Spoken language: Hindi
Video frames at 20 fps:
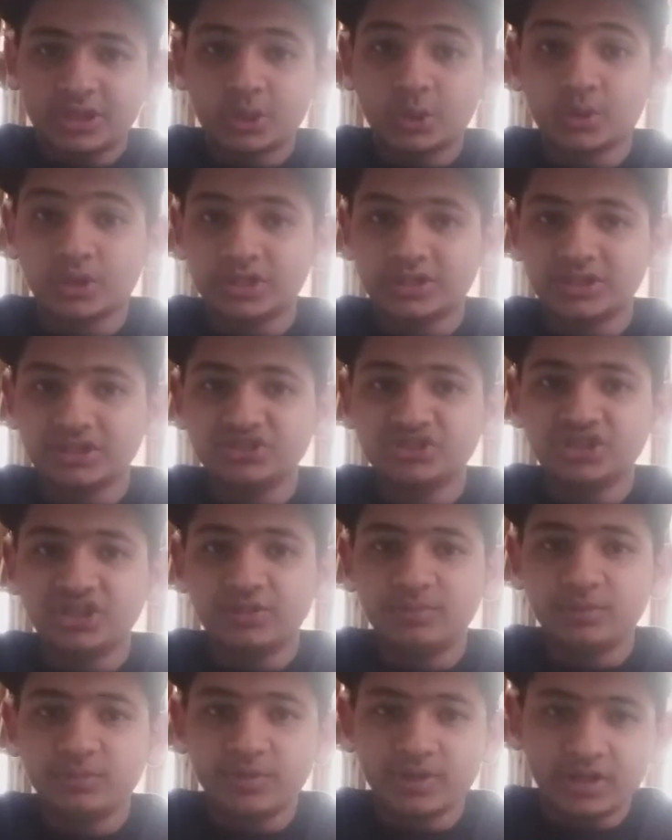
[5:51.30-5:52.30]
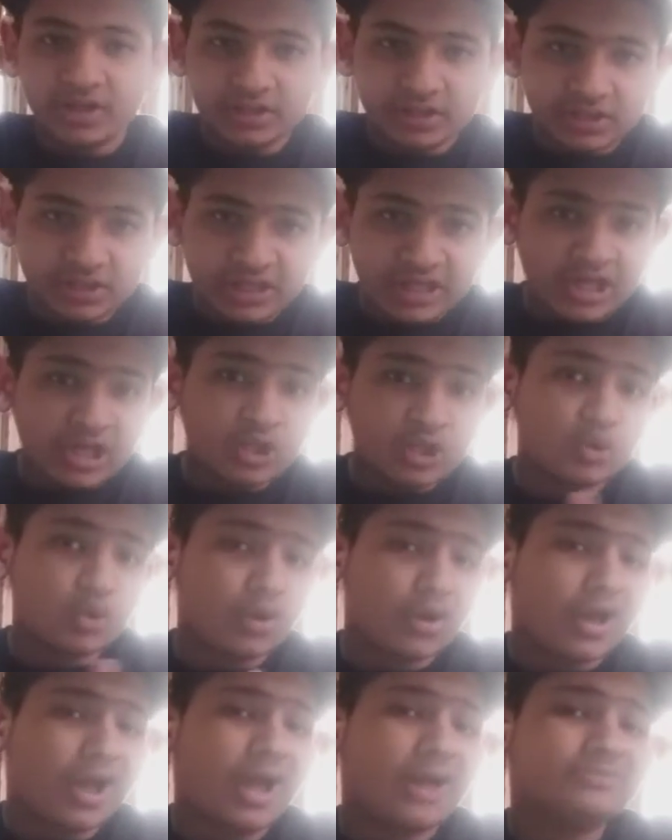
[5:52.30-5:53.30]
तो कितनी जी बनेगी
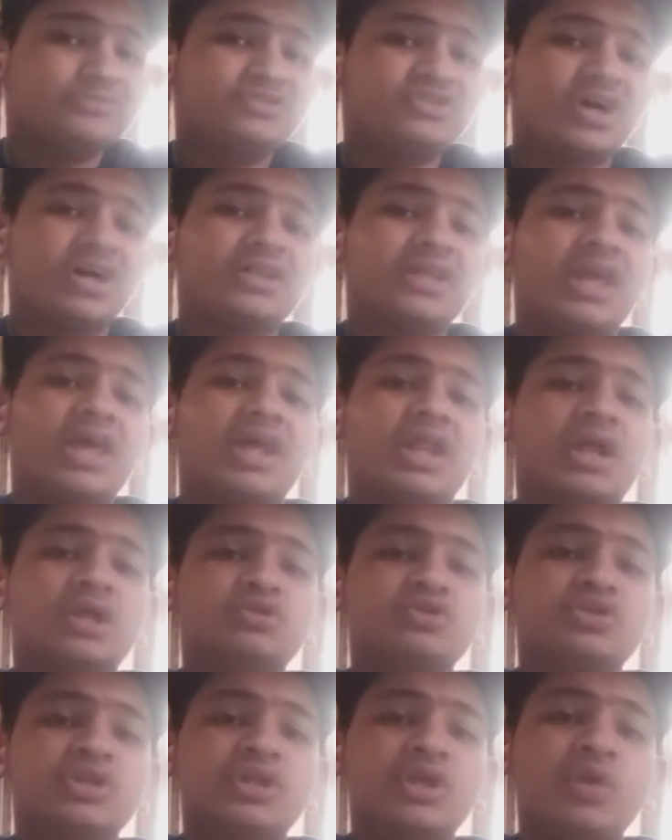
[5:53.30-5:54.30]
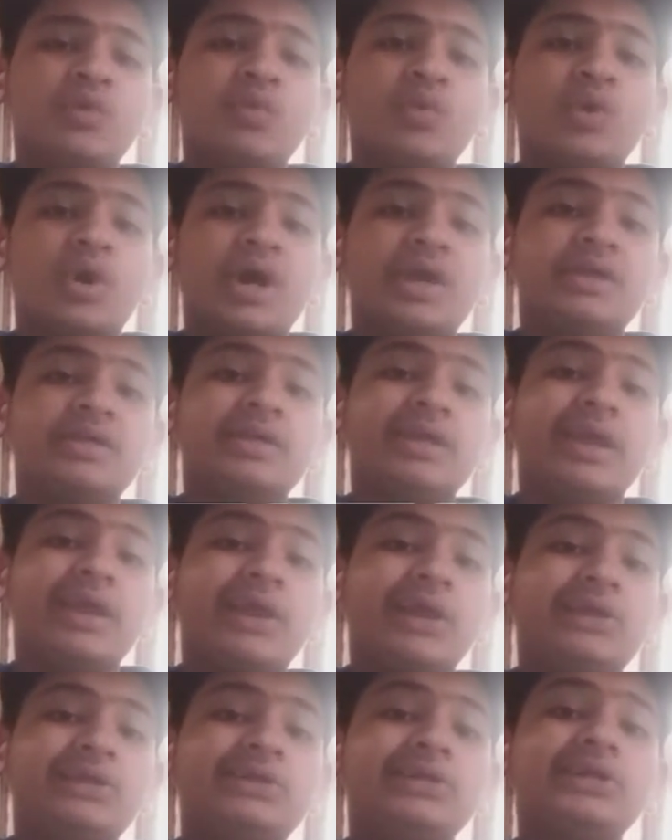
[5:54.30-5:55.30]
तो आप जान के हैरान हो जाएंगे वो आएगी
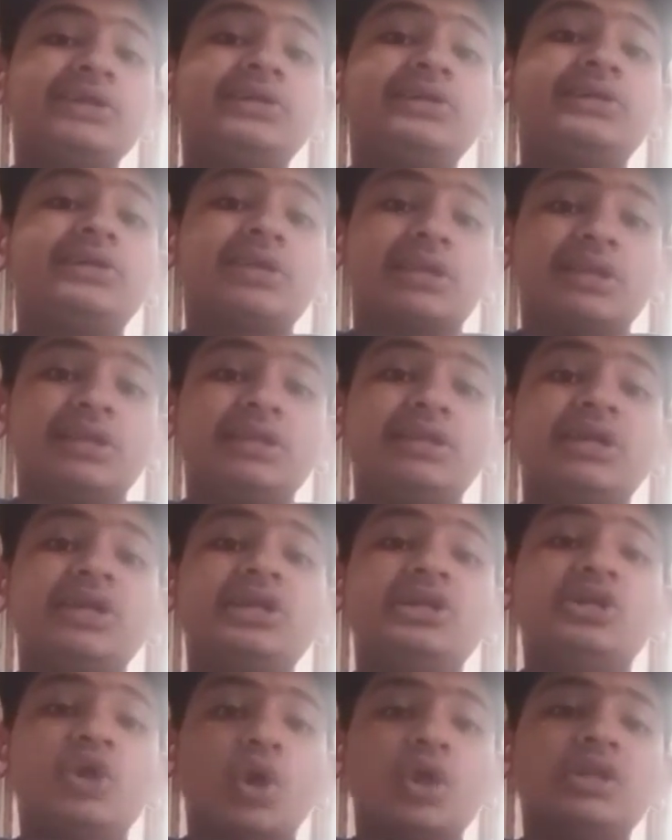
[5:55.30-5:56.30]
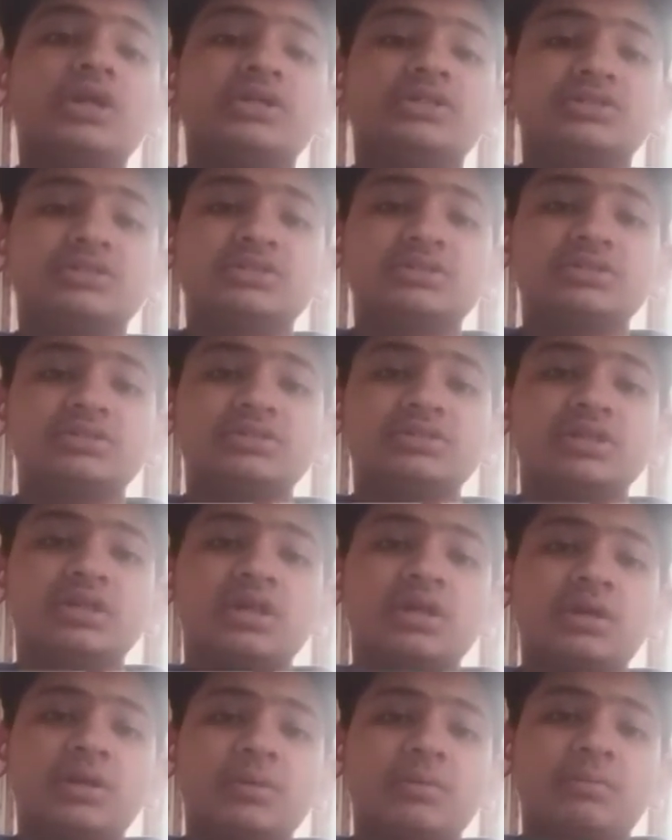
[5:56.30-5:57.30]
एटी ट्रिलियन डॉलर्स
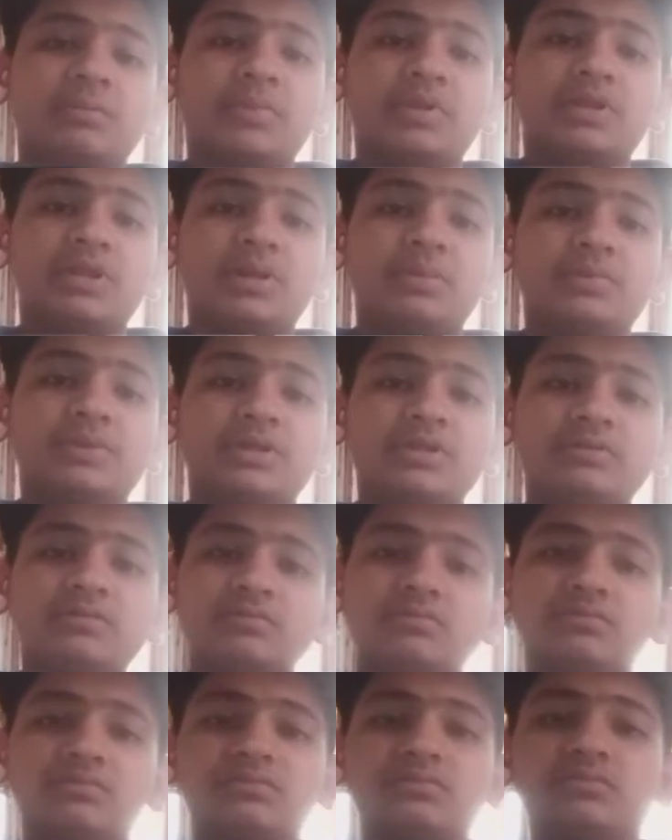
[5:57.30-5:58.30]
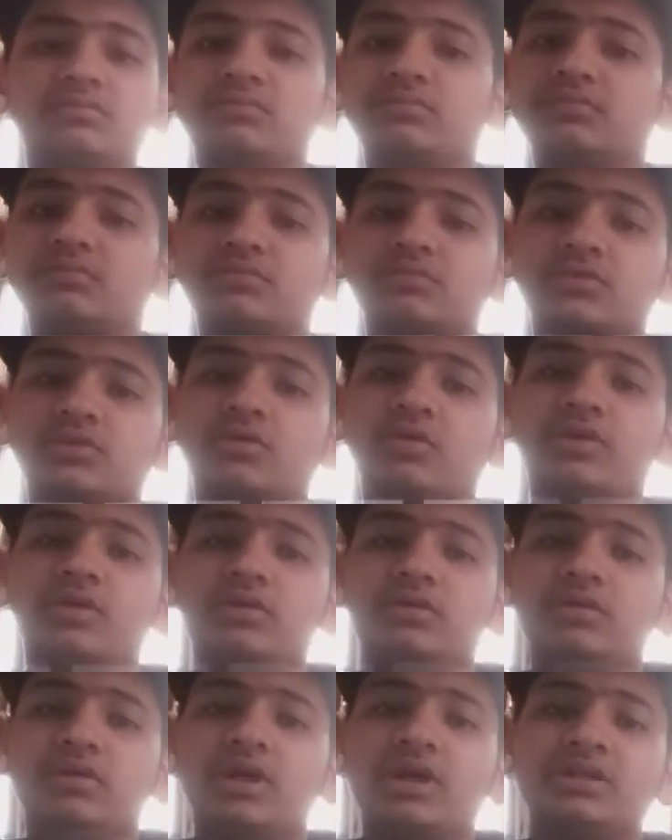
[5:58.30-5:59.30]
मतलब कि
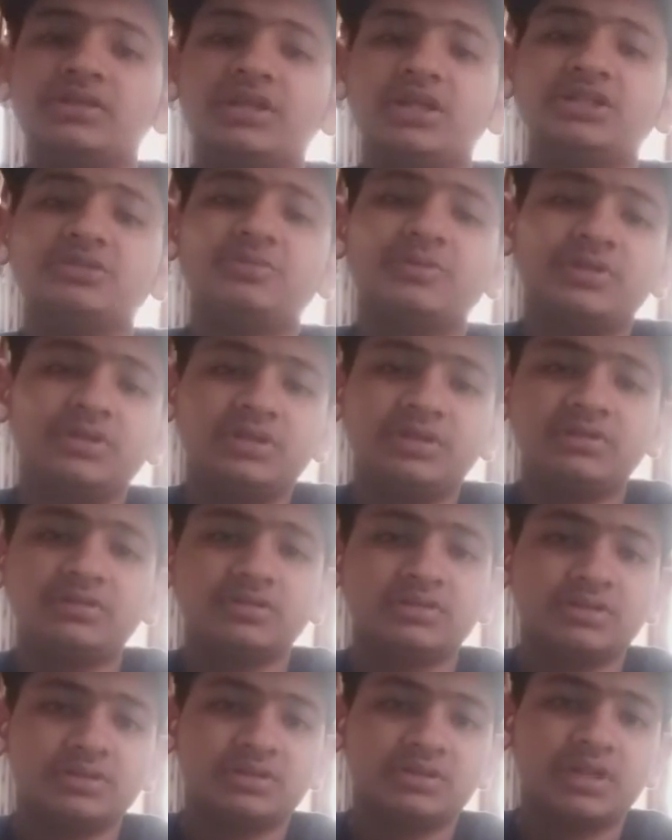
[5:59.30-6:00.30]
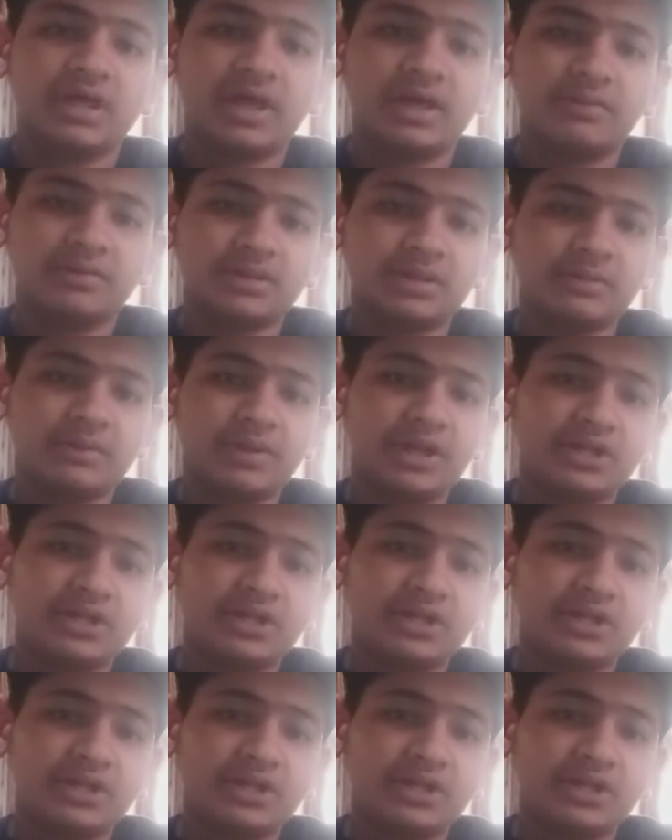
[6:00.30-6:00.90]
कोई एक देश भी नहीं इतना है मतलब